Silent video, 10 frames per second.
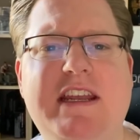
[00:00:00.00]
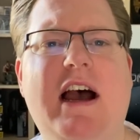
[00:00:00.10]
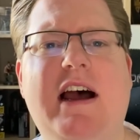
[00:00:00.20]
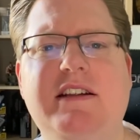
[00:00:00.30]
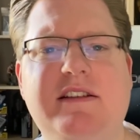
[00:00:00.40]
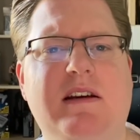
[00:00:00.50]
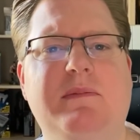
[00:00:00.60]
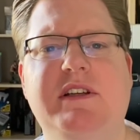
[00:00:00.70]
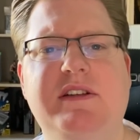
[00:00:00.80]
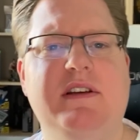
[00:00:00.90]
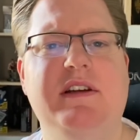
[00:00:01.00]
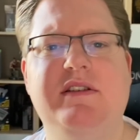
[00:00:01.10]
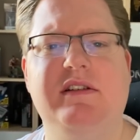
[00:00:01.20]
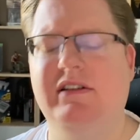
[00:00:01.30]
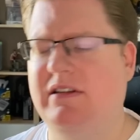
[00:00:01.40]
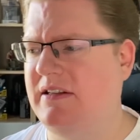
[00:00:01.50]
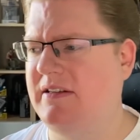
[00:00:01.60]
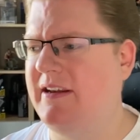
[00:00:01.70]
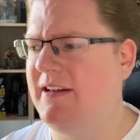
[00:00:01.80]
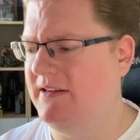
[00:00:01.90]
wie einsam diese Insel
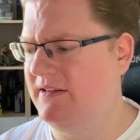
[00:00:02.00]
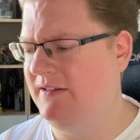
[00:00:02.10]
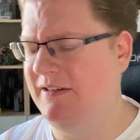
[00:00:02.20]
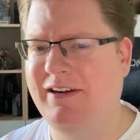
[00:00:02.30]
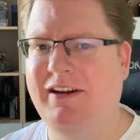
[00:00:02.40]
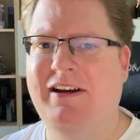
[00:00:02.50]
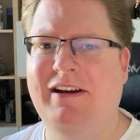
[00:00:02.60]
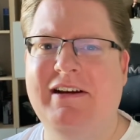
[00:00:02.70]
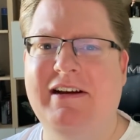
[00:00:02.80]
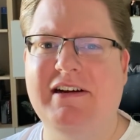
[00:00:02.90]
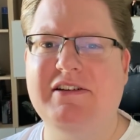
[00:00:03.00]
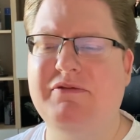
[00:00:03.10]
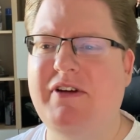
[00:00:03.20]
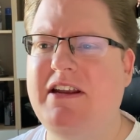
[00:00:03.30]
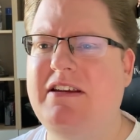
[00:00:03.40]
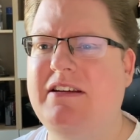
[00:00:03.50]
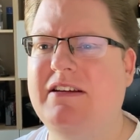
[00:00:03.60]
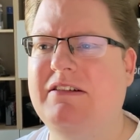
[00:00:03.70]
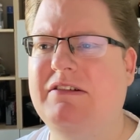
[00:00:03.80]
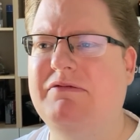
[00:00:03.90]
tatsächlich ist. Also wenn
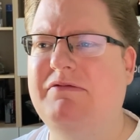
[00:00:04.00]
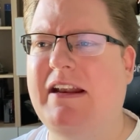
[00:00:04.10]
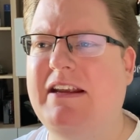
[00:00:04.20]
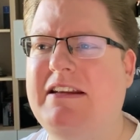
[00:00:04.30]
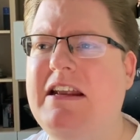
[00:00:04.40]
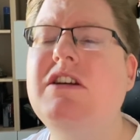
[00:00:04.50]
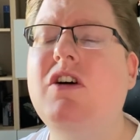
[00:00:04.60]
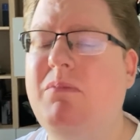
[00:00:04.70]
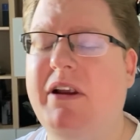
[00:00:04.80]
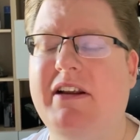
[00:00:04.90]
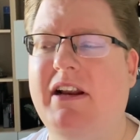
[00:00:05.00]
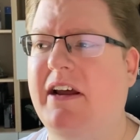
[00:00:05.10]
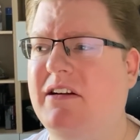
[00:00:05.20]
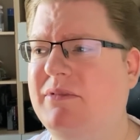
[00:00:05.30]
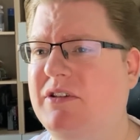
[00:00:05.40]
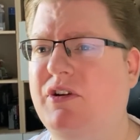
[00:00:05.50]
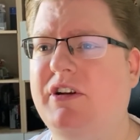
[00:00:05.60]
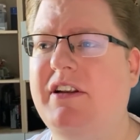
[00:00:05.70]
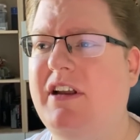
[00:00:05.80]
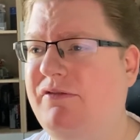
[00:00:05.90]
ich, wenn ich nicht komplett alleine bin,
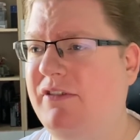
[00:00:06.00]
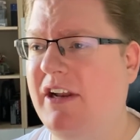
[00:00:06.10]
sondern da